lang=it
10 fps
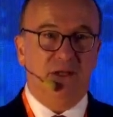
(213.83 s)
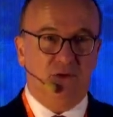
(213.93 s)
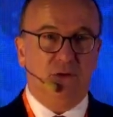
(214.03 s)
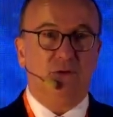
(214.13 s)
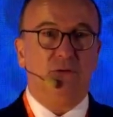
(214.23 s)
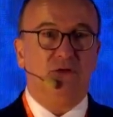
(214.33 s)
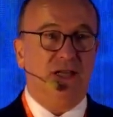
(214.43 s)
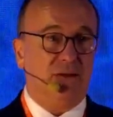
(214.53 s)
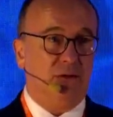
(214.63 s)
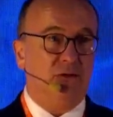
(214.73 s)
il maggior
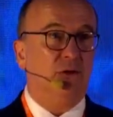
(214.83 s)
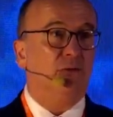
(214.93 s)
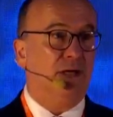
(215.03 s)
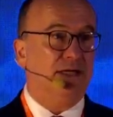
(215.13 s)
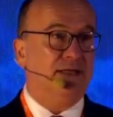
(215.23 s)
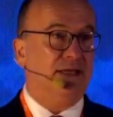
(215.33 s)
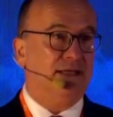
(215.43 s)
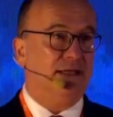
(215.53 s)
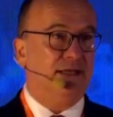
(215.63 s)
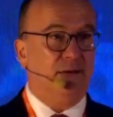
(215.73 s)
successo sono quelle
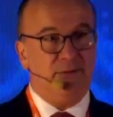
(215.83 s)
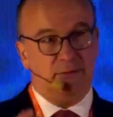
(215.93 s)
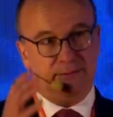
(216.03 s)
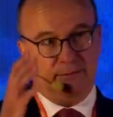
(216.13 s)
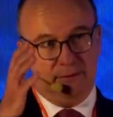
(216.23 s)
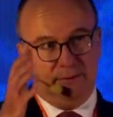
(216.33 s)
aziende che